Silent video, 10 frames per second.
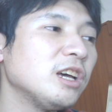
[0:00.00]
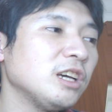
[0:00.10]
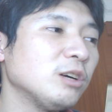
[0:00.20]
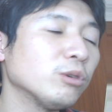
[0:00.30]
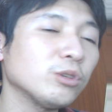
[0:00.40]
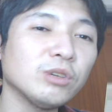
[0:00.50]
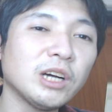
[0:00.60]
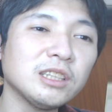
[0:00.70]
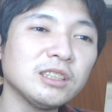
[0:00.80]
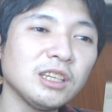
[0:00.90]
えー、補強
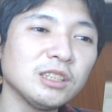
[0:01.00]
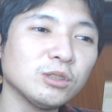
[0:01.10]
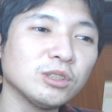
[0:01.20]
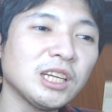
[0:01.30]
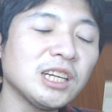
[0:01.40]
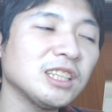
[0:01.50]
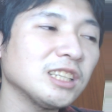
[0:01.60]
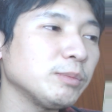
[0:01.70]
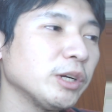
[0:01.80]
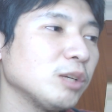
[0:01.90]
があってちょっとさらに
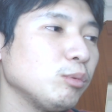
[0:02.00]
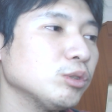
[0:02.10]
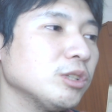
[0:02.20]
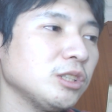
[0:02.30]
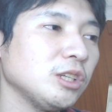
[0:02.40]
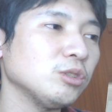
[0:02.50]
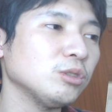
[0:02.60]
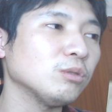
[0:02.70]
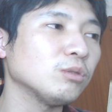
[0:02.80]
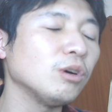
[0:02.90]
立場が厳しくなった選手っ
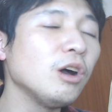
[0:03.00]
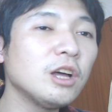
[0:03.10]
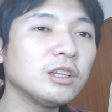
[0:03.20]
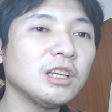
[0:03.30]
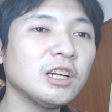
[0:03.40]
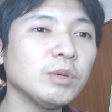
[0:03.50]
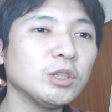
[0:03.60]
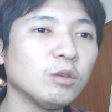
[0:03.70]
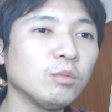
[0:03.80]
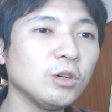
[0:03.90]
ていうのを今後狙うべ
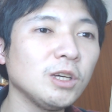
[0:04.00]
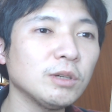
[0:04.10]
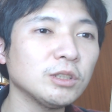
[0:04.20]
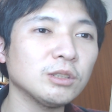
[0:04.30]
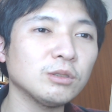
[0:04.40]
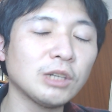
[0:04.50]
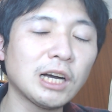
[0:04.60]
きと思いますし、